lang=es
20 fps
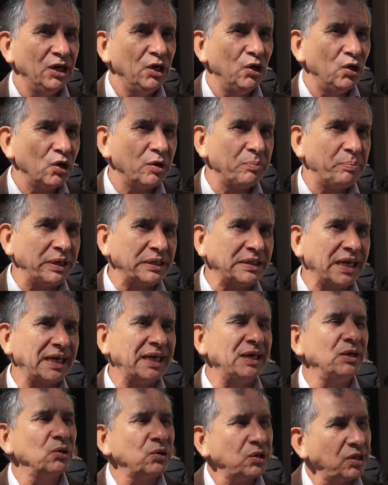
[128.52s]
Lo que pasa es
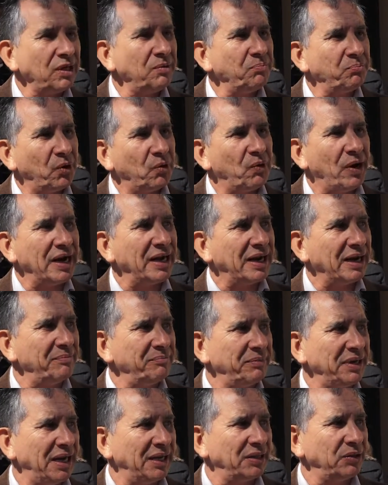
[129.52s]
que los tiempos van
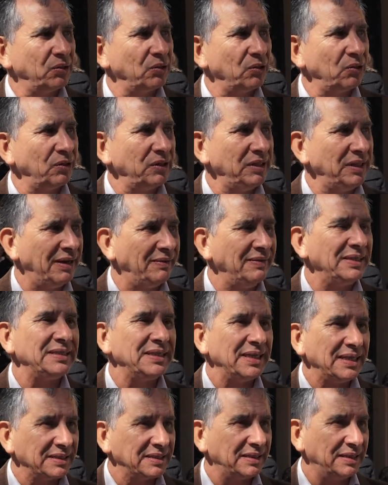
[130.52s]
cambiando y a
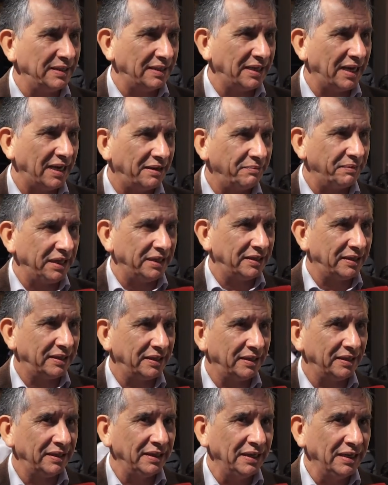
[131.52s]
veces
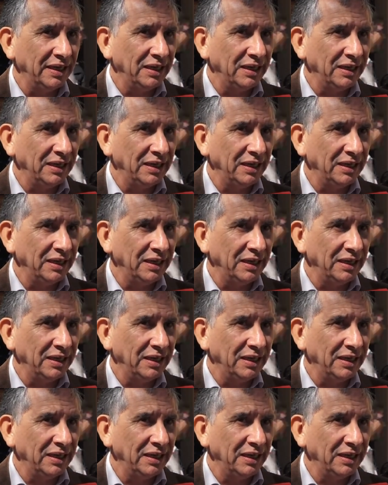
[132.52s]
aceleradamente.